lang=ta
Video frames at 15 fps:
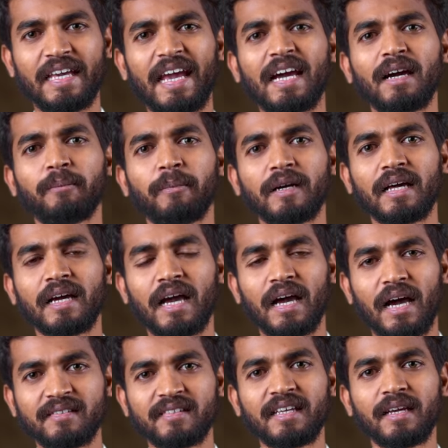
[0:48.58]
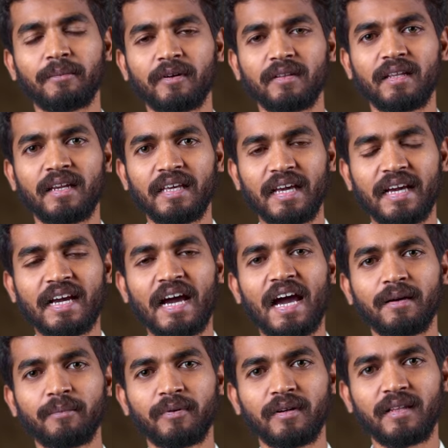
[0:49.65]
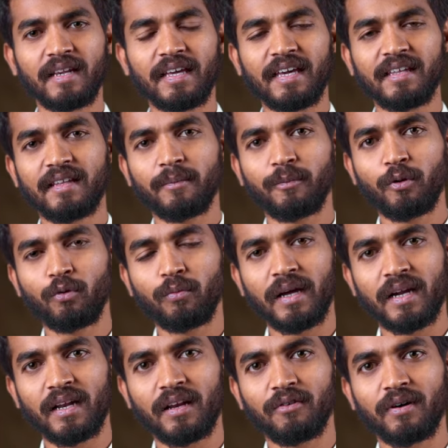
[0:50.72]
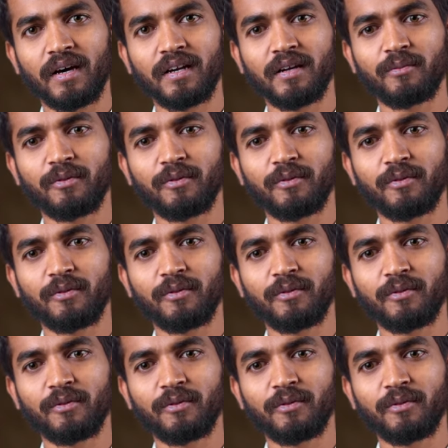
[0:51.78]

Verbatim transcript: ஏகப்பட்ட கா அசிங்கப்படுத்துறீங்க காயப்படுத்துறீங்க இது எப்படி உண்மையான லவ்வாக இருக்க